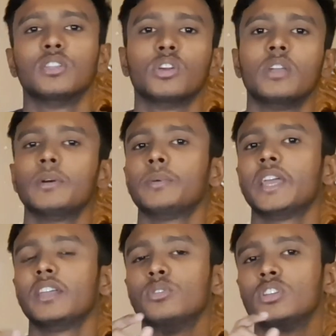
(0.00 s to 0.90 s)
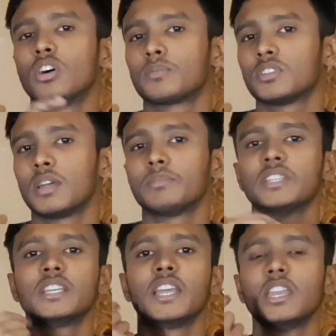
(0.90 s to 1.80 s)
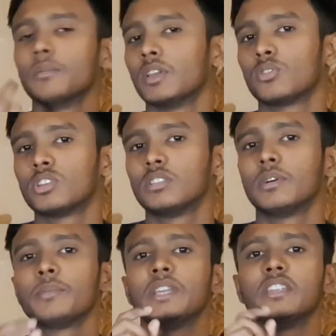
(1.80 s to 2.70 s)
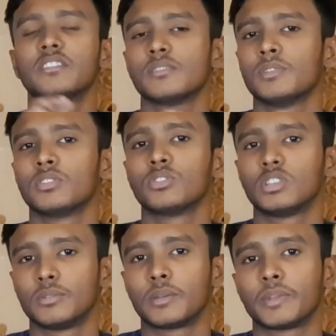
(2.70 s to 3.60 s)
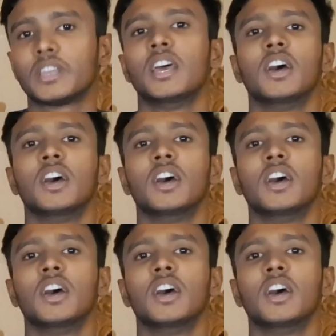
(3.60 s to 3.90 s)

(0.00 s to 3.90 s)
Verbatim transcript: তো এইভাবে এই দুইটা অপশন আপনারা চাইলে এনেবেলও করতে পারবেন ডিসেবলও করতে পারবেন